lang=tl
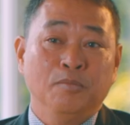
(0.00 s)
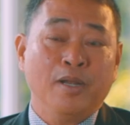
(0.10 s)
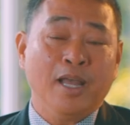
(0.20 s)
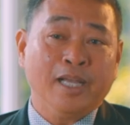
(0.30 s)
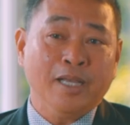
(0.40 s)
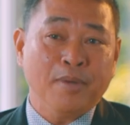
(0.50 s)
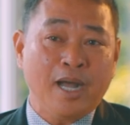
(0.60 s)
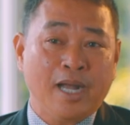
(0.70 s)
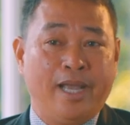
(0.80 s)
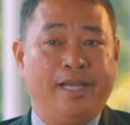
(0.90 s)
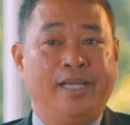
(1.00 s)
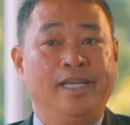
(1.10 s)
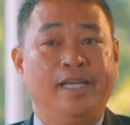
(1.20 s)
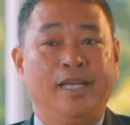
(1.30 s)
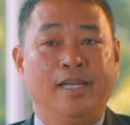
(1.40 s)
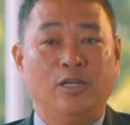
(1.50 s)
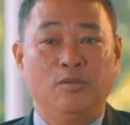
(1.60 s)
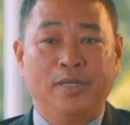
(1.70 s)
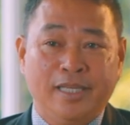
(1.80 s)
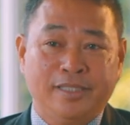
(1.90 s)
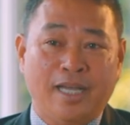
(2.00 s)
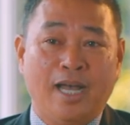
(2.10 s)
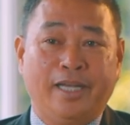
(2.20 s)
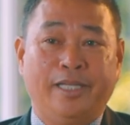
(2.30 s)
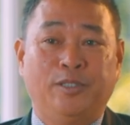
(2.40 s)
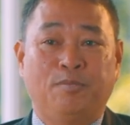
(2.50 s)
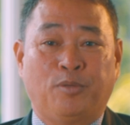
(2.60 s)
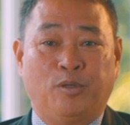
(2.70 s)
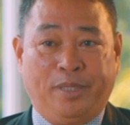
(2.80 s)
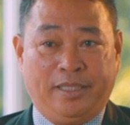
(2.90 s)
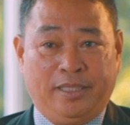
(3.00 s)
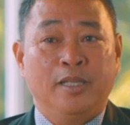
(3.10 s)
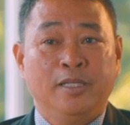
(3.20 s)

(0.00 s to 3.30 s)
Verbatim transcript: Malaking bagay na dumating sa akin yung profit.